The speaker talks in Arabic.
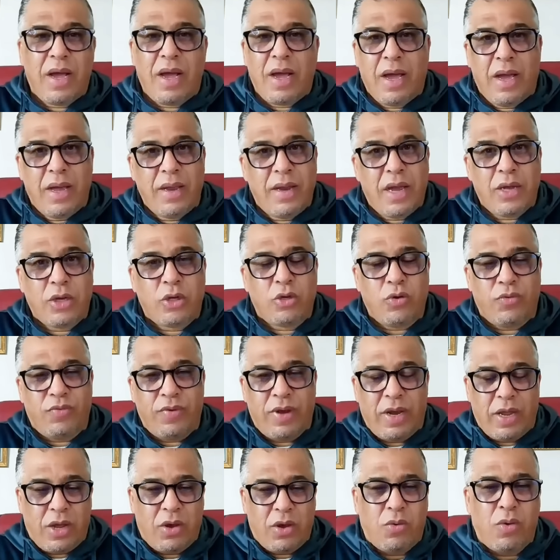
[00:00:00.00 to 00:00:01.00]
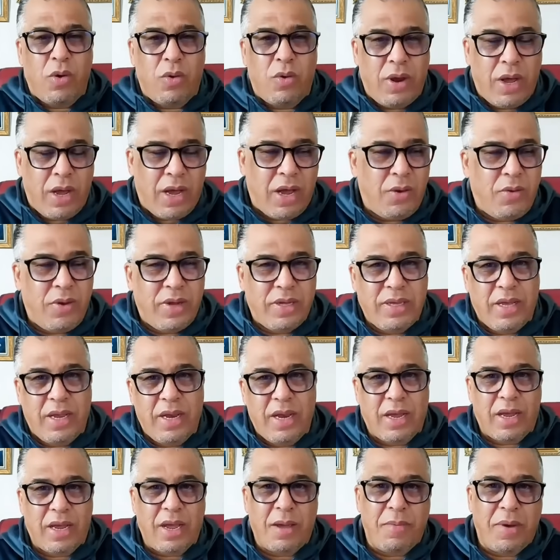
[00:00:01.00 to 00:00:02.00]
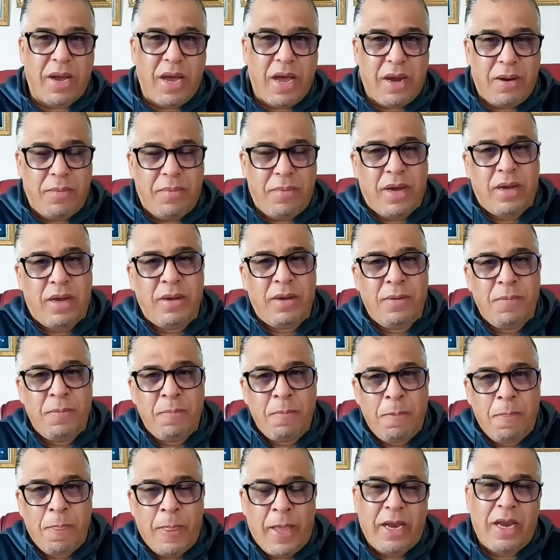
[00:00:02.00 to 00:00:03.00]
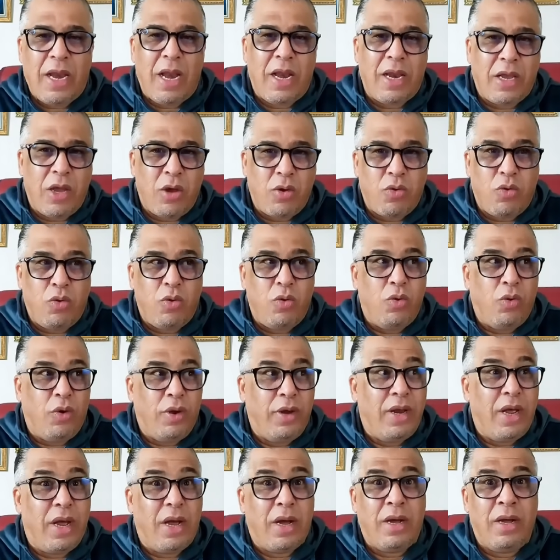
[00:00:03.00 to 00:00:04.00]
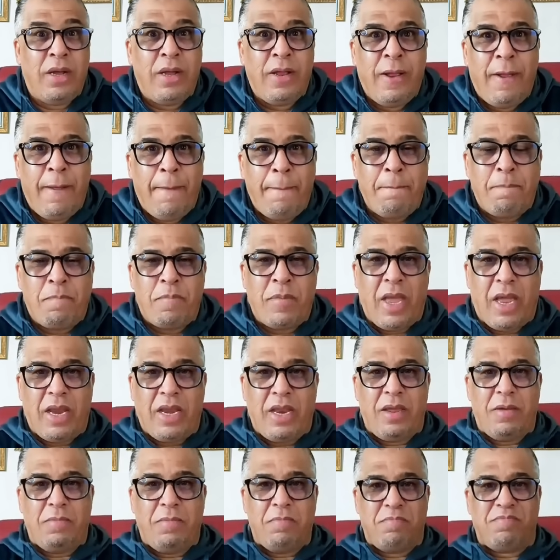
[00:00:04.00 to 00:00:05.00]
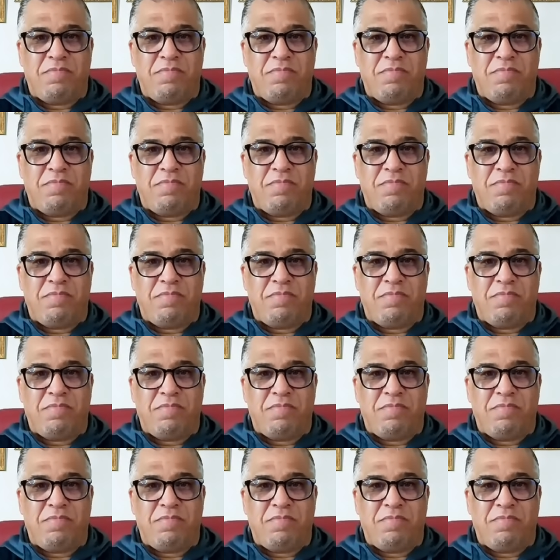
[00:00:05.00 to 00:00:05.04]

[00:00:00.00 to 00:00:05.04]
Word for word: طيب، حنا شوف الاخوه والاخوات حنا كمغاربه حنا اللي كنقولوا حنا يعني